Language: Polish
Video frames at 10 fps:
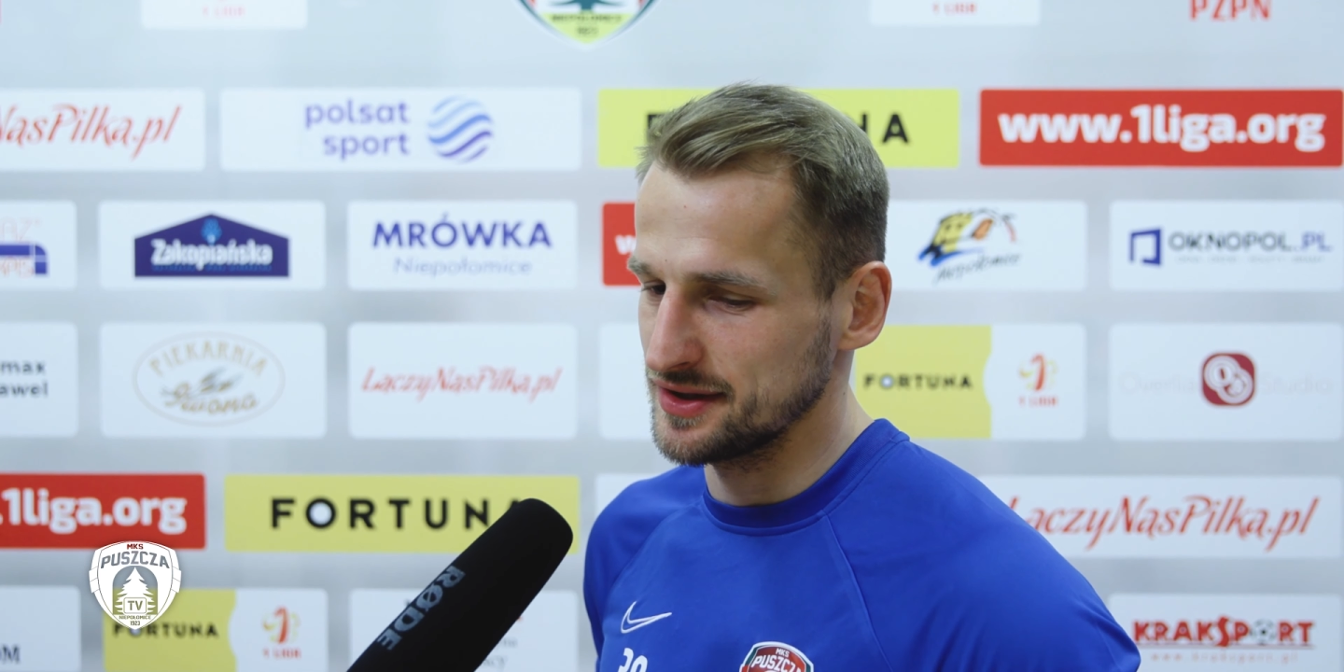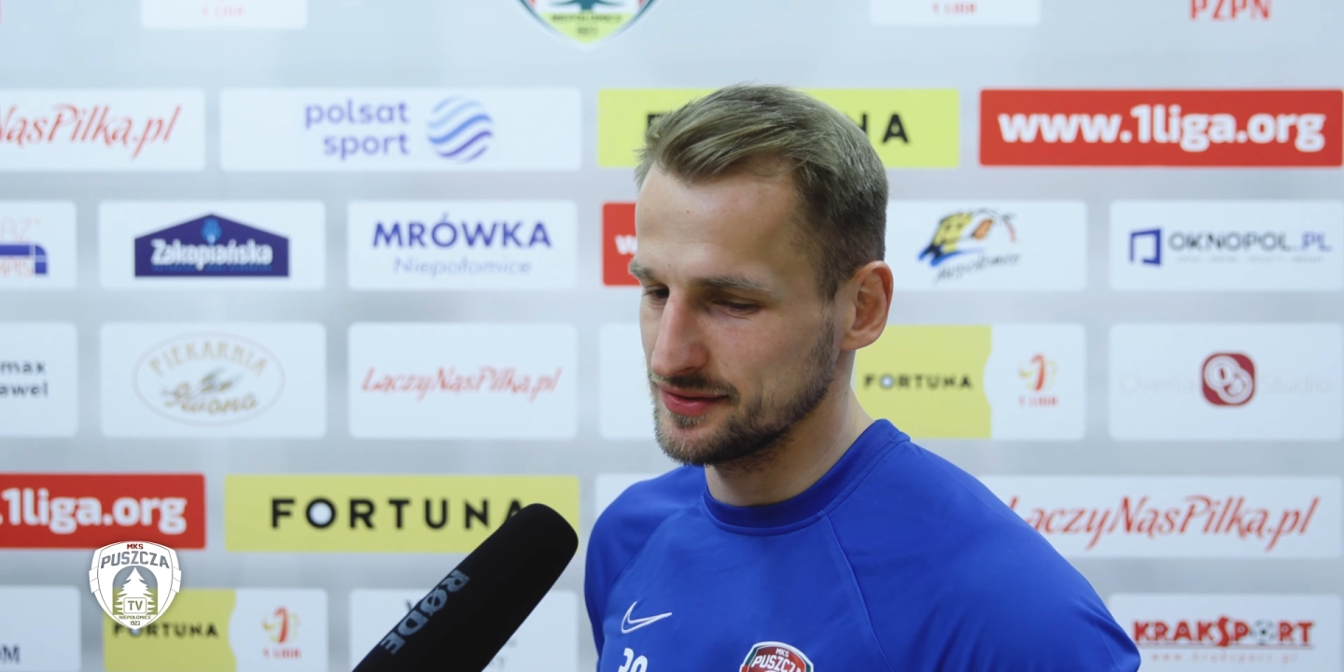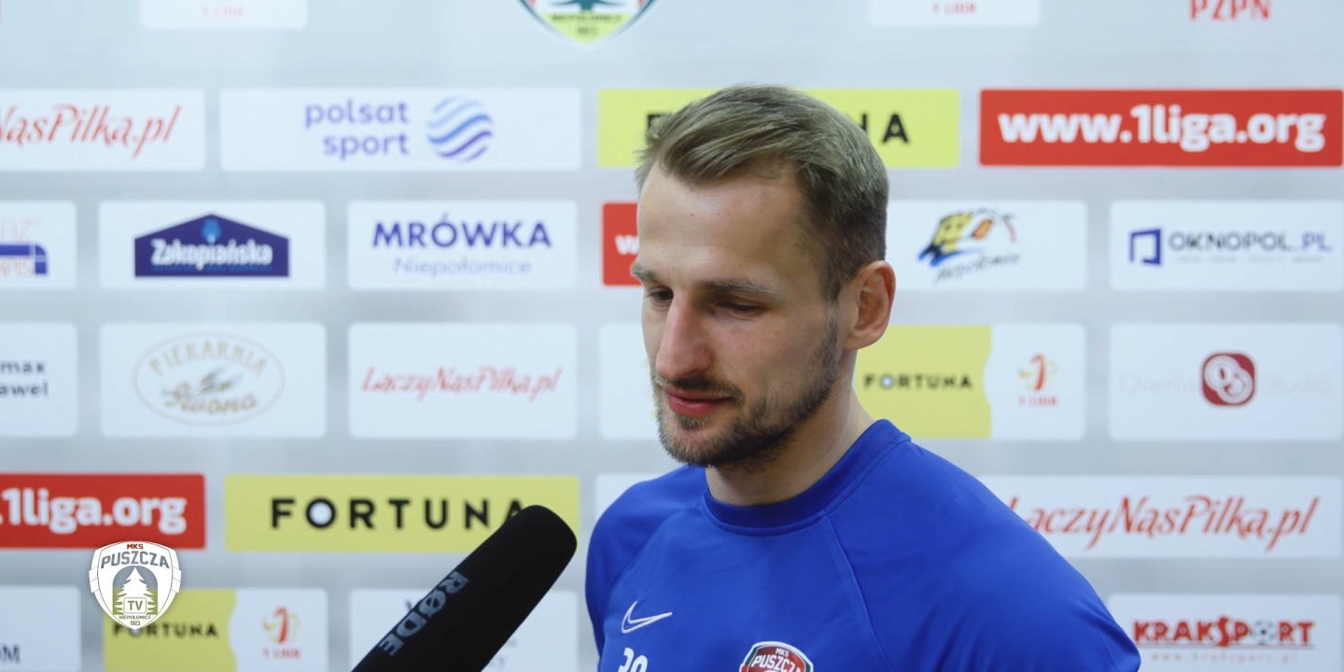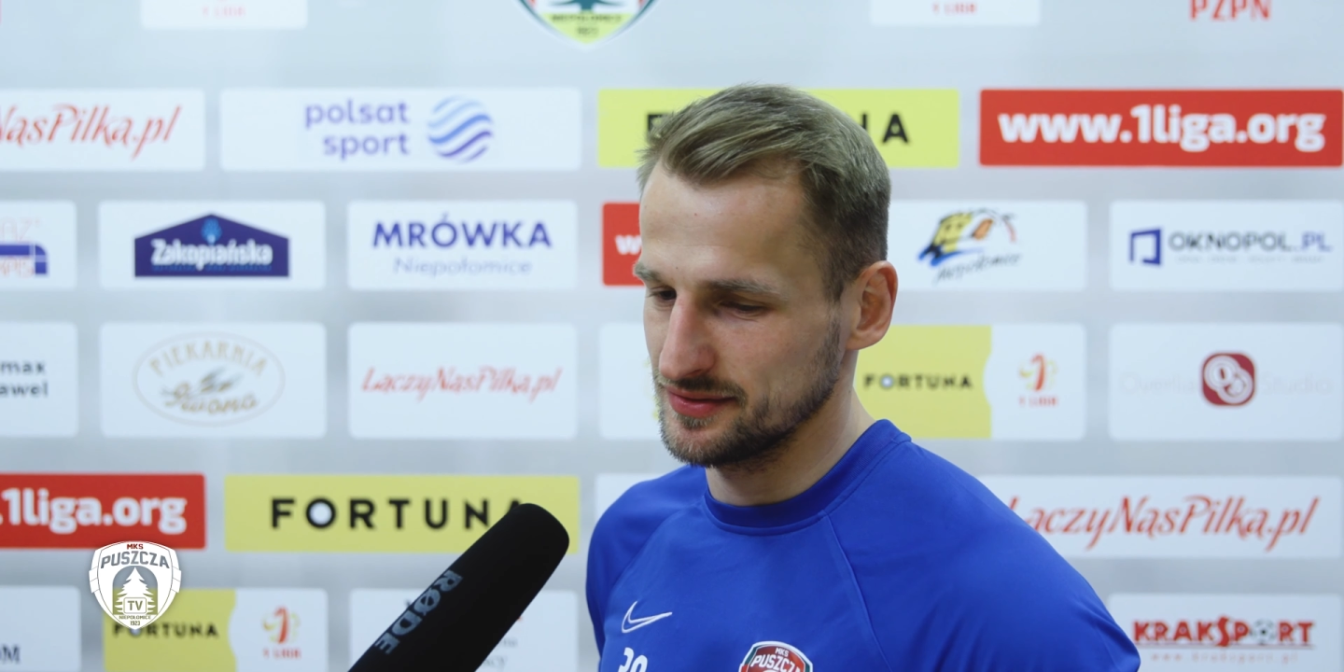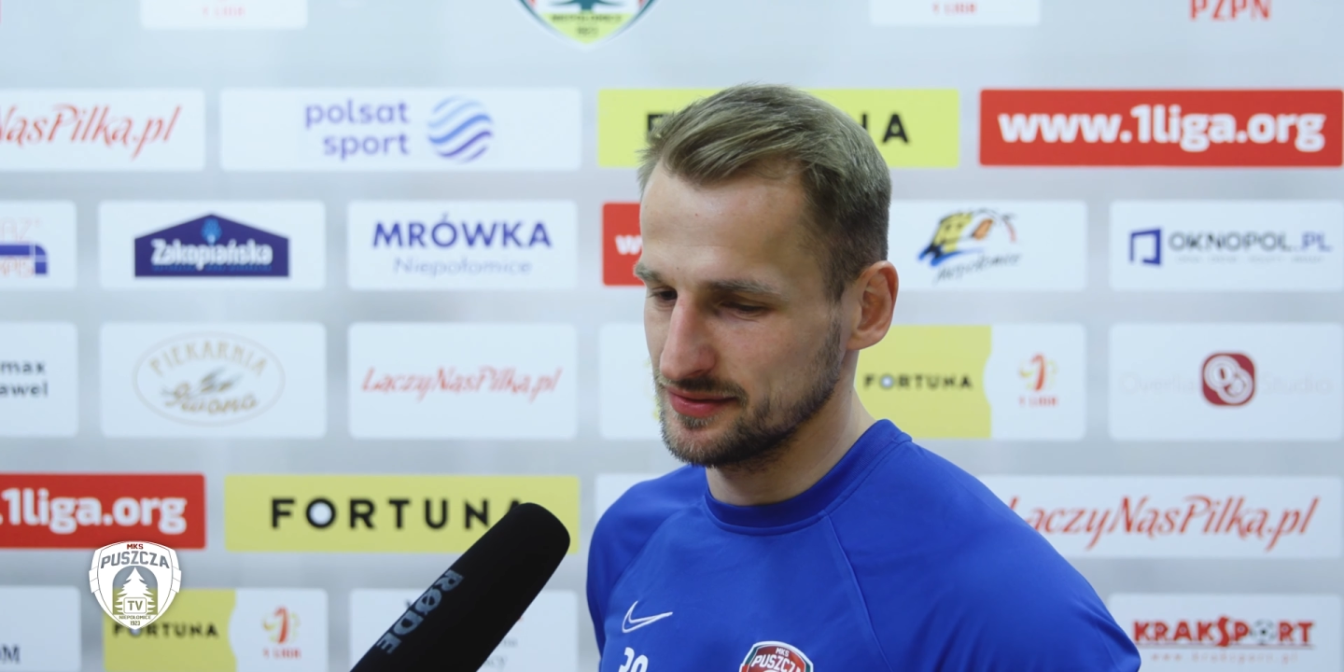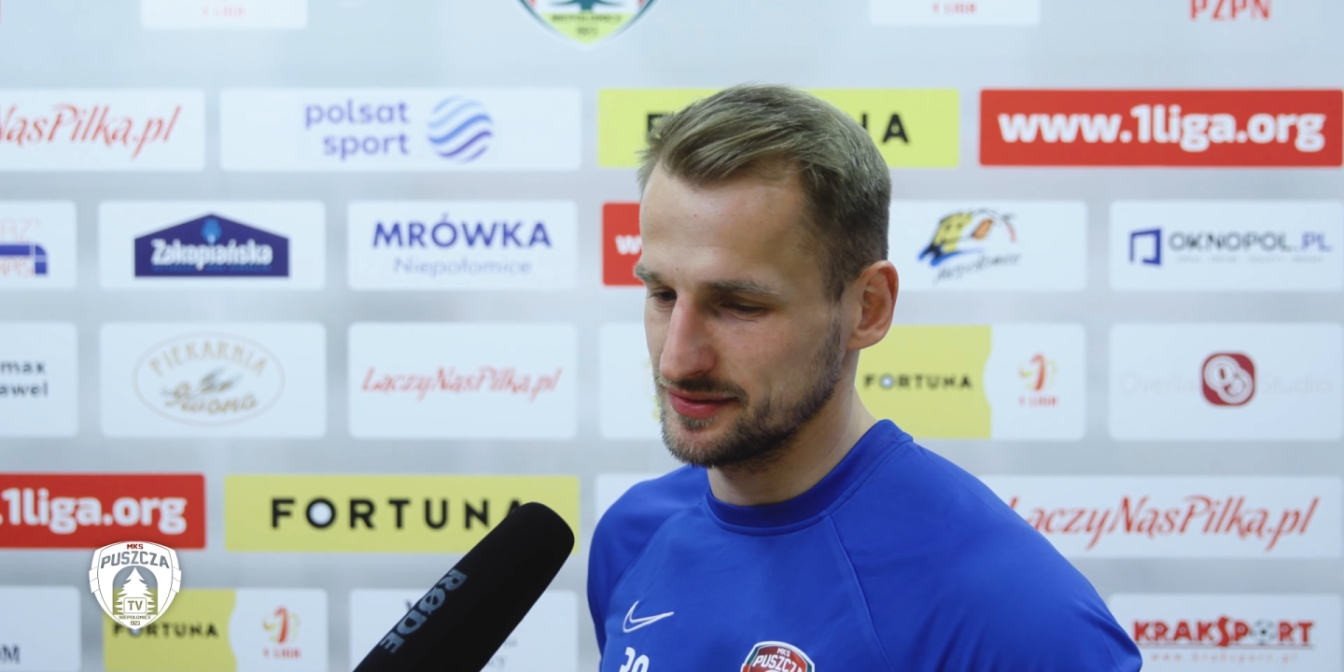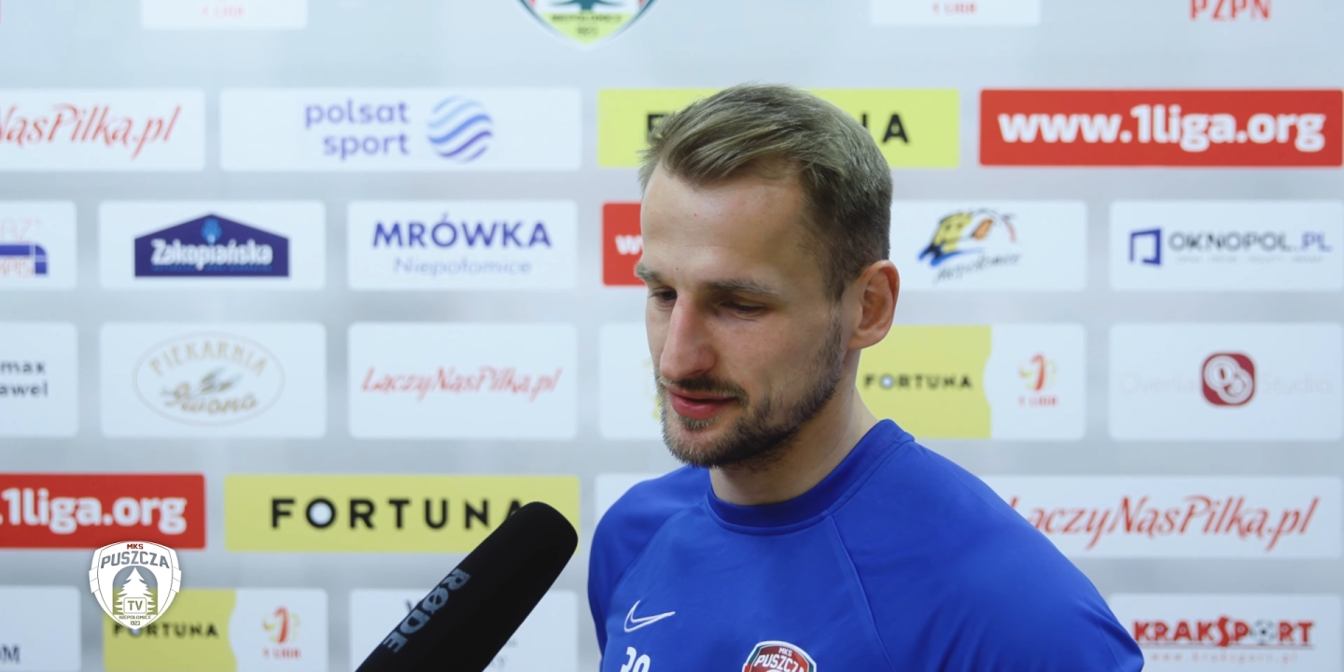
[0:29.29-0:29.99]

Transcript: razu